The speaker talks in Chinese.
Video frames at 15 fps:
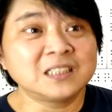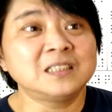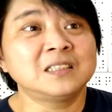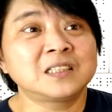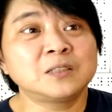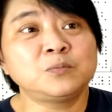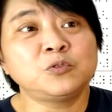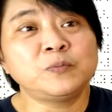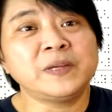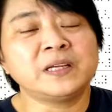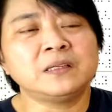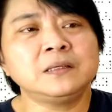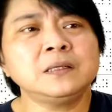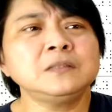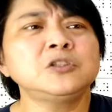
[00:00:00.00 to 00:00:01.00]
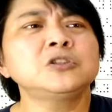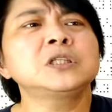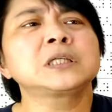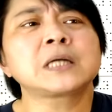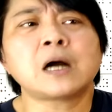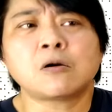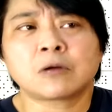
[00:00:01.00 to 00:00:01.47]
是是不便宜，因为就
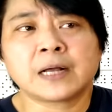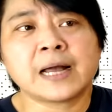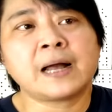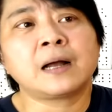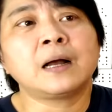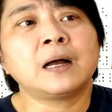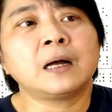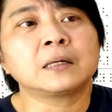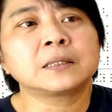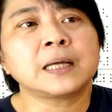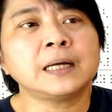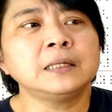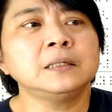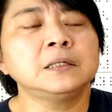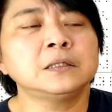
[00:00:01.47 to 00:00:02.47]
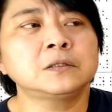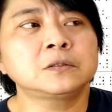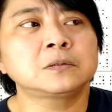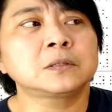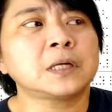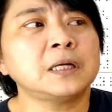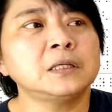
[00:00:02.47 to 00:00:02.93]
是搞钢啊，它的
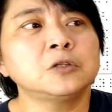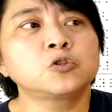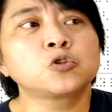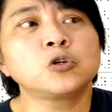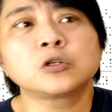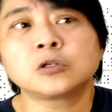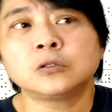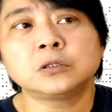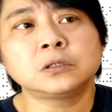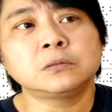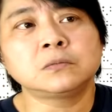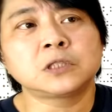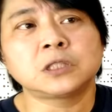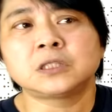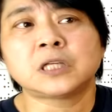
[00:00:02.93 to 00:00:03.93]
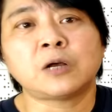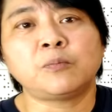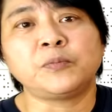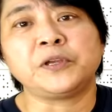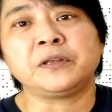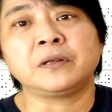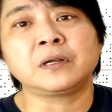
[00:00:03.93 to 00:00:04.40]
它的做工至少
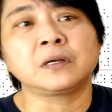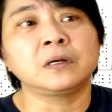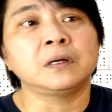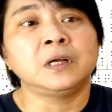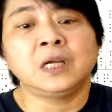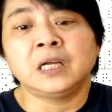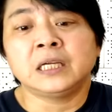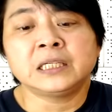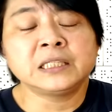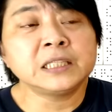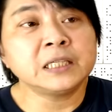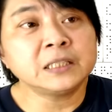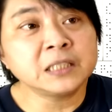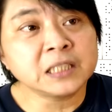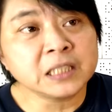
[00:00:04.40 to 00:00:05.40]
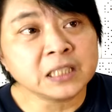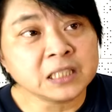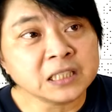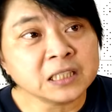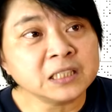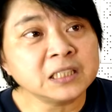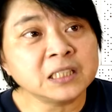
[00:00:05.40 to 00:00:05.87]
比那个现切
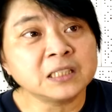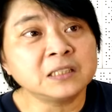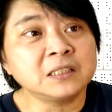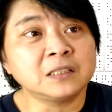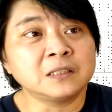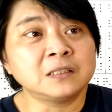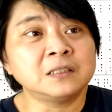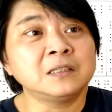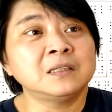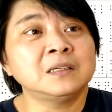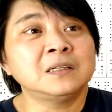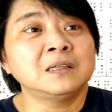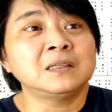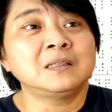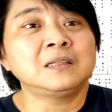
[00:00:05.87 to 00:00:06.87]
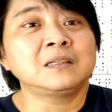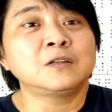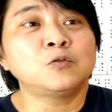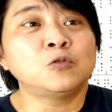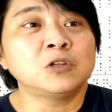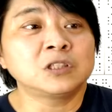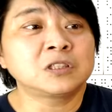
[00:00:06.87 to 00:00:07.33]
新鲜的那
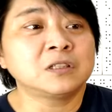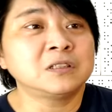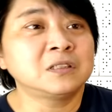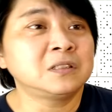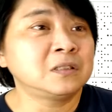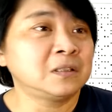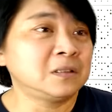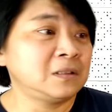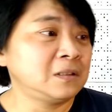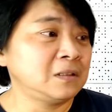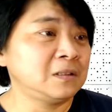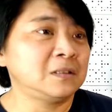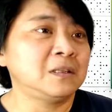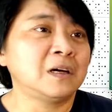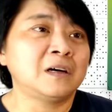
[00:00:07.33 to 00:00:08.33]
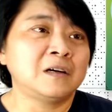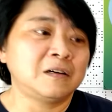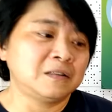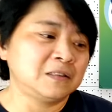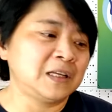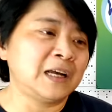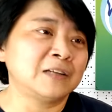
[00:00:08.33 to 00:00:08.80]
个握寿司，然
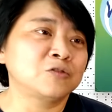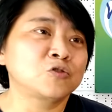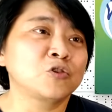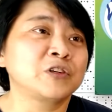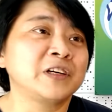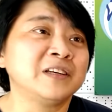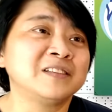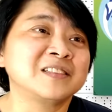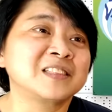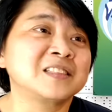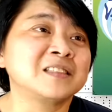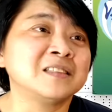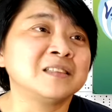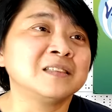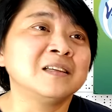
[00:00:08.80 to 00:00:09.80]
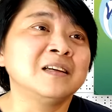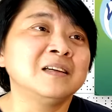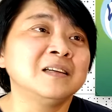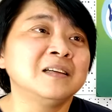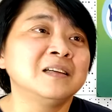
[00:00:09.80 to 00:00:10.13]
后这样做给你吃。